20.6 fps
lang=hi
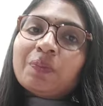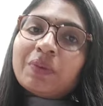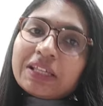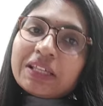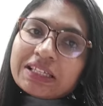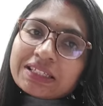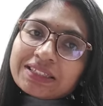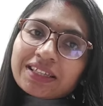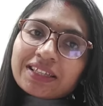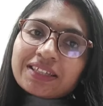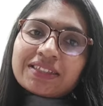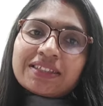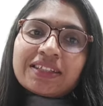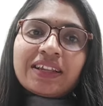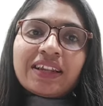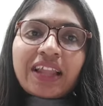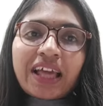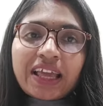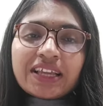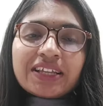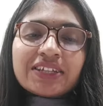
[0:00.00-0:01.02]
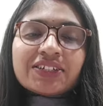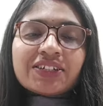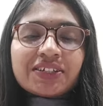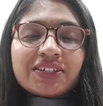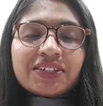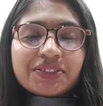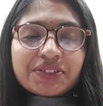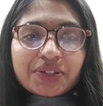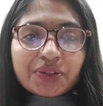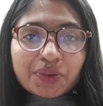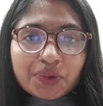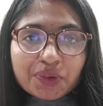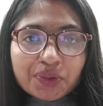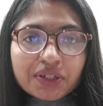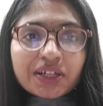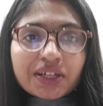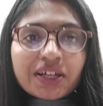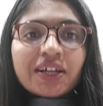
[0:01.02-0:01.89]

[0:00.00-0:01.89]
प्लीज़ इसे लाइक शेयर ज़रूर